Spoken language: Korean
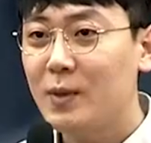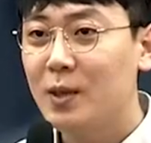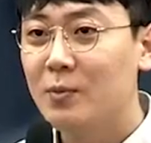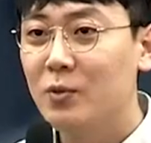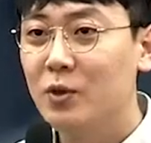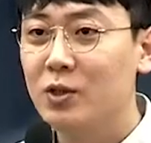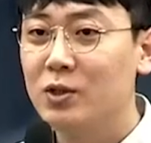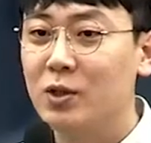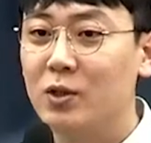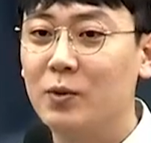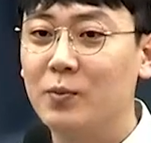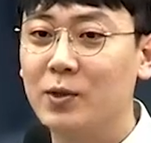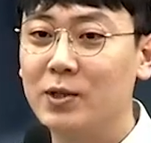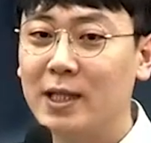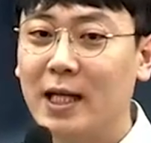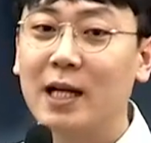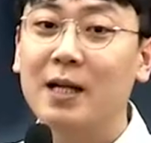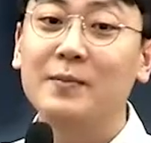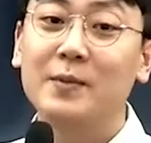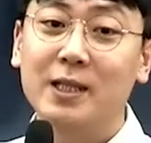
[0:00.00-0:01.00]
물론 저도 뭐
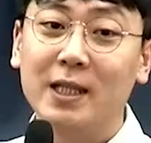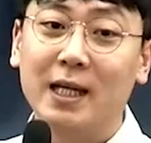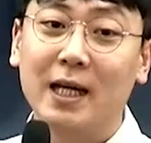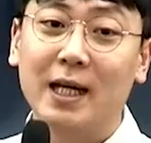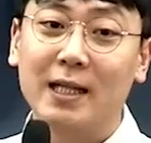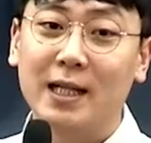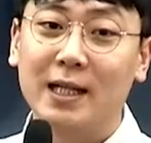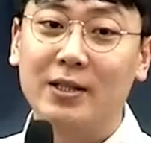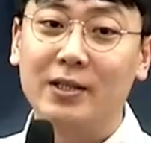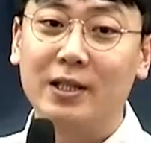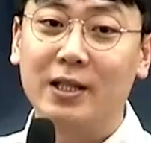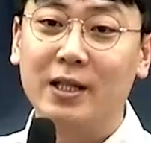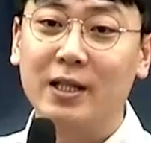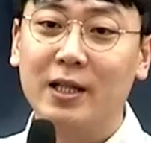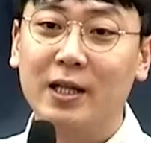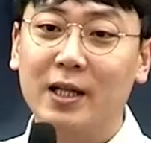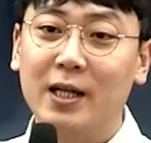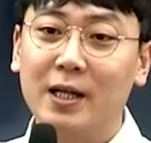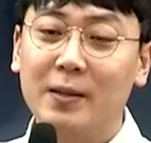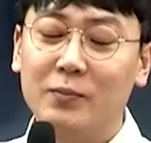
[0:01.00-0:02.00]
사람이니까 당연히
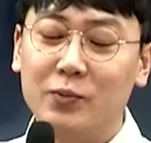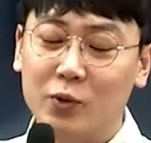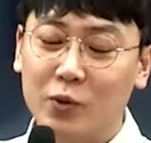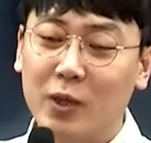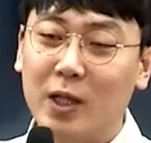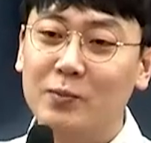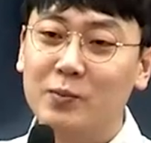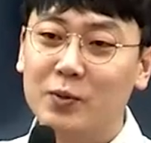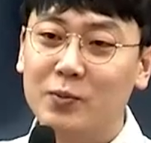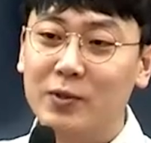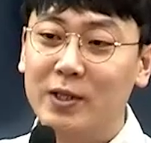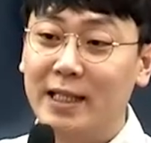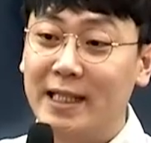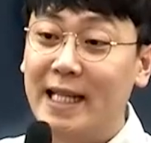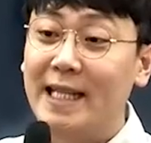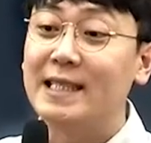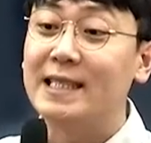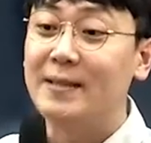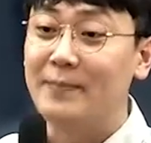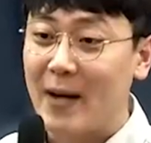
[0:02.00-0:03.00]
부족한 부분이
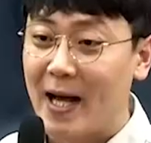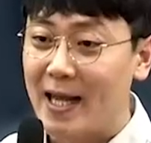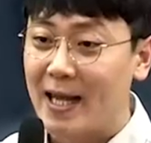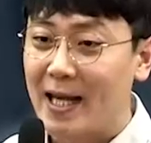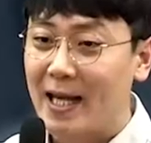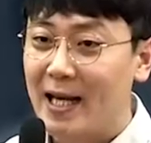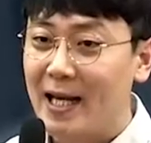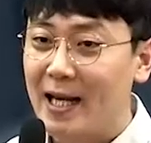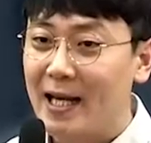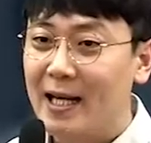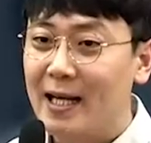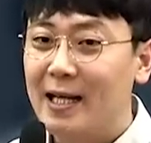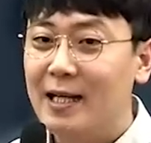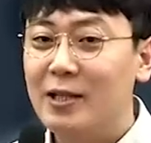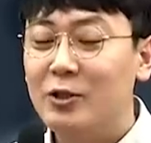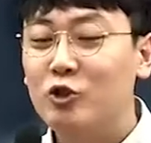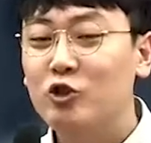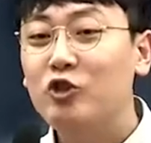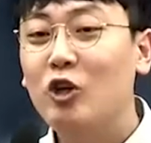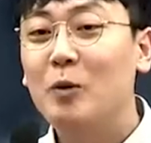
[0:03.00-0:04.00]
있겠지만
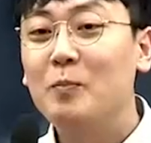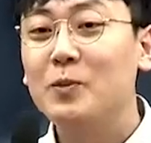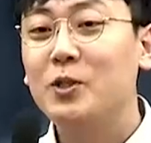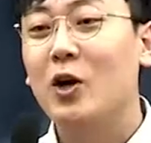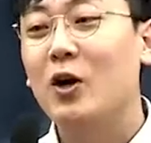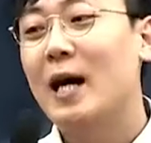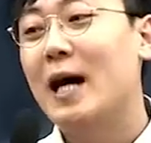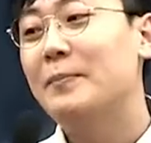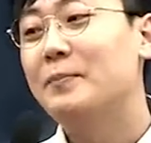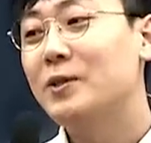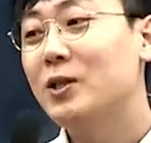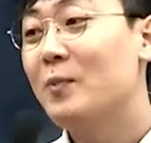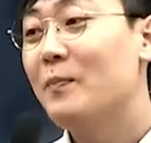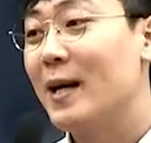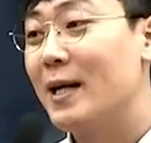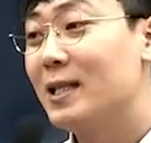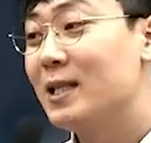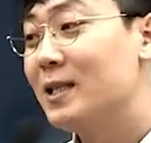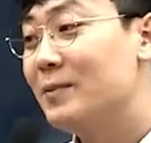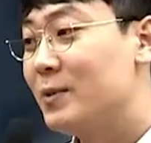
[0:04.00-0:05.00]
수험
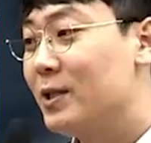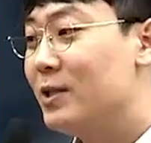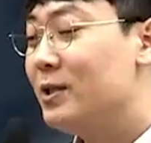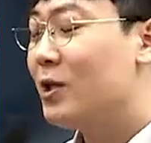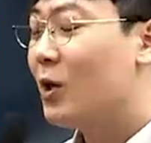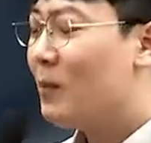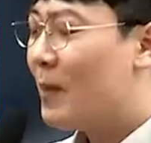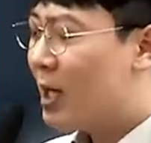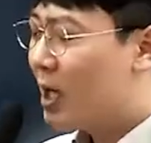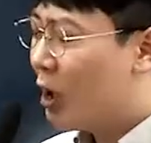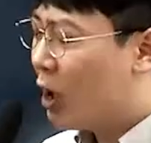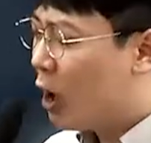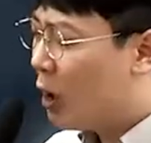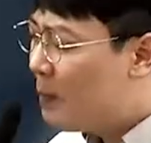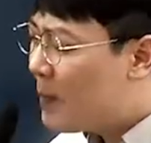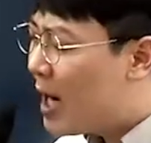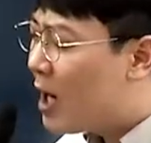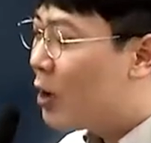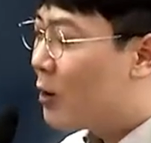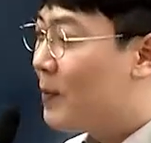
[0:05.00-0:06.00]
적합성만큼은 정말
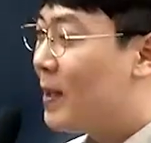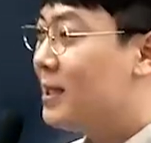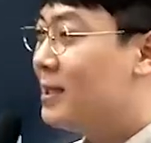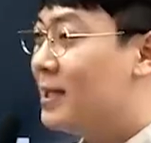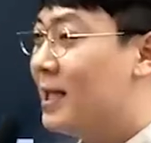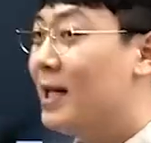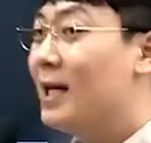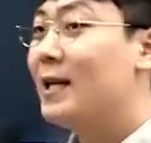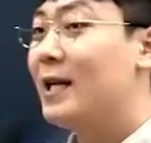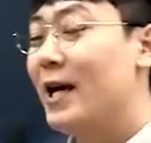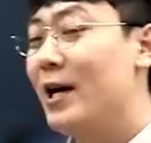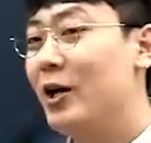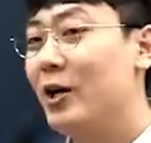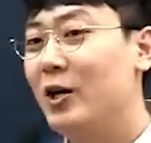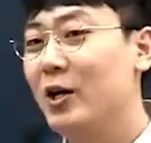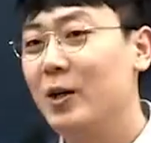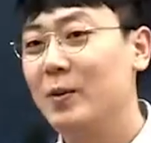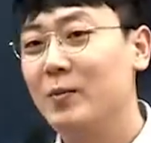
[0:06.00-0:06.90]
어마어마한 차이가 나요.